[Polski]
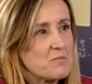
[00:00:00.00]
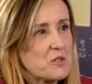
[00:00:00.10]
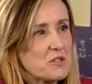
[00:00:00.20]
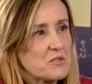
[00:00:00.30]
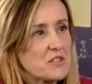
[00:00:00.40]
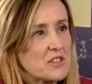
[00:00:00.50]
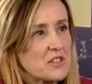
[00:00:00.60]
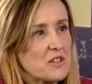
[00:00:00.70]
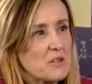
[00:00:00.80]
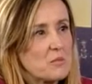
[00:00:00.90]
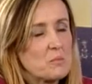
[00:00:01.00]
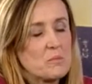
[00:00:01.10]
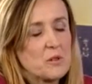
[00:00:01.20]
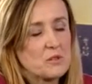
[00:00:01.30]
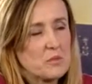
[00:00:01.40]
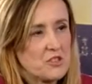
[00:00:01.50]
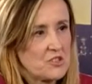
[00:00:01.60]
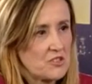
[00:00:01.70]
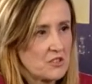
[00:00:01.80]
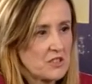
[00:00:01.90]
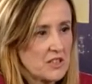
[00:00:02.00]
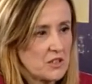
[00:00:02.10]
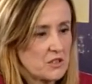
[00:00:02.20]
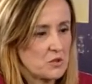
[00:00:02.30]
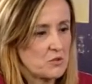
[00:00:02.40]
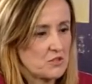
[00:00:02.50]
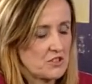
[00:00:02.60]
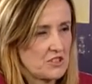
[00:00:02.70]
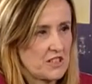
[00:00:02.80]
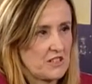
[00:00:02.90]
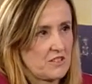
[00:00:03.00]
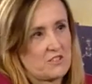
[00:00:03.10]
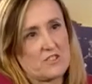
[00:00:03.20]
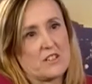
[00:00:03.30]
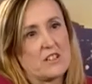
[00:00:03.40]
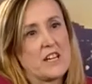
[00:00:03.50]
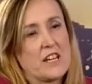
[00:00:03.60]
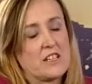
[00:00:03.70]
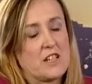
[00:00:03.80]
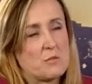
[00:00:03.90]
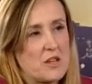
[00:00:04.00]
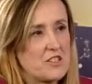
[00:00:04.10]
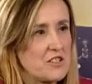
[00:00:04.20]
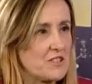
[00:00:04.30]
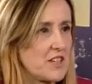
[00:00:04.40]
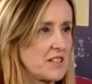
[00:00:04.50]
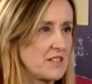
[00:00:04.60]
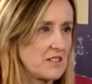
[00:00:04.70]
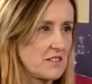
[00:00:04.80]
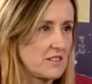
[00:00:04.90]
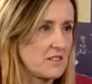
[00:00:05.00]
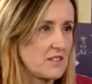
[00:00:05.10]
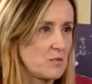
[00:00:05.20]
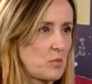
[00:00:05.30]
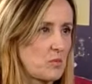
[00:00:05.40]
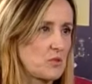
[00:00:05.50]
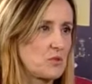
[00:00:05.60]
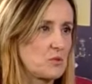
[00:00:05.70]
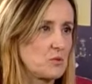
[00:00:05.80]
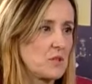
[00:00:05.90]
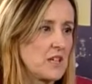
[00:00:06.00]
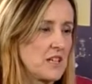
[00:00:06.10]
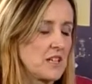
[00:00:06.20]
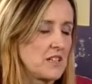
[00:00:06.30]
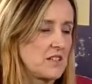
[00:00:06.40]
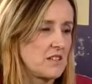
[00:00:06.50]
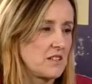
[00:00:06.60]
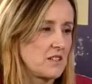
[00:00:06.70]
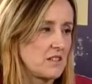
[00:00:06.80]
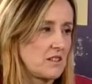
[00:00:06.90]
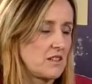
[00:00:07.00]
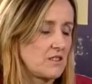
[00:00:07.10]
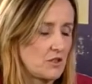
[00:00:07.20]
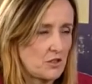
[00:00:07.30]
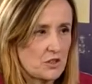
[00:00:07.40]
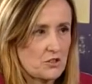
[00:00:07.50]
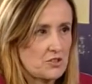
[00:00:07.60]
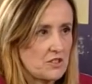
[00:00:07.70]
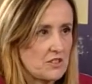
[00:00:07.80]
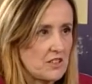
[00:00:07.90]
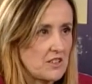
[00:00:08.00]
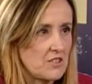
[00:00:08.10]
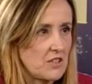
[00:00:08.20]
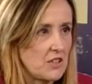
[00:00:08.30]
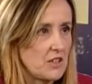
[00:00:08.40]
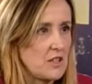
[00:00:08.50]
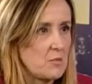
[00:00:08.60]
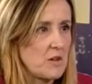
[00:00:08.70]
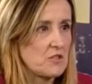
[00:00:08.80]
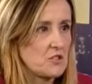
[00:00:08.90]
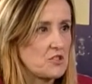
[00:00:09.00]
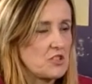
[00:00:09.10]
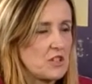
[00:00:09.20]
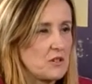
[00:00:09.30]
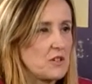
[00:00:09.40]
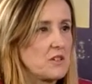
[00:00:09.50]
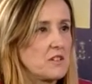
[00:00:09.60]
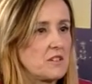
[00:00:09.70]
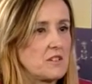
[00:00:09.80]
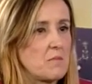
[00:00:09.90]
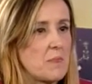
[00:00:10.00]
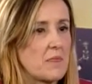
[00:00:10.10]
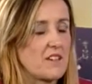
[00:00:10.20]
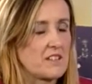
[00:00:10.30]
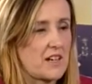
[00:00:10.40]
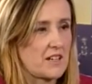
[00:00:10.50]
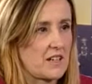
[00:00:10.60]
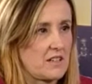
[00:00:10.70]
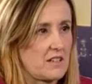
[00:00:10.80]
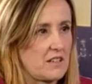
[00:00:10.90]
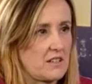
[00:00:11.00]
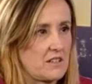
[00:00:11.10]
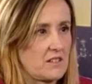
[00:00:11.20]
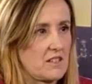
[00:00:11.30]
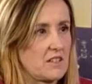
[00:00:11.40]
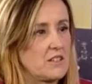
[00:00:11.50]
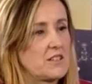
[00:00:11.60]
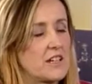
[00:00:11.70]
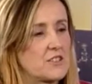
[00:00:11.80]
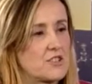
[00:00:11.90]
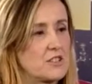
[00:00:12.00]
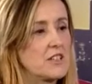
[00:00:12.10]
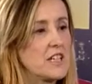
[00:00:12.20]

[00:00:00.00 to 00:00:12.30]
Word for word: począwszy od od 50 roku życia, jeśli nie ma się żadnych y, po prostu y, historii rodzinnych, jeśli nikt nie ma w rodzinie y, raka y, jelita, czy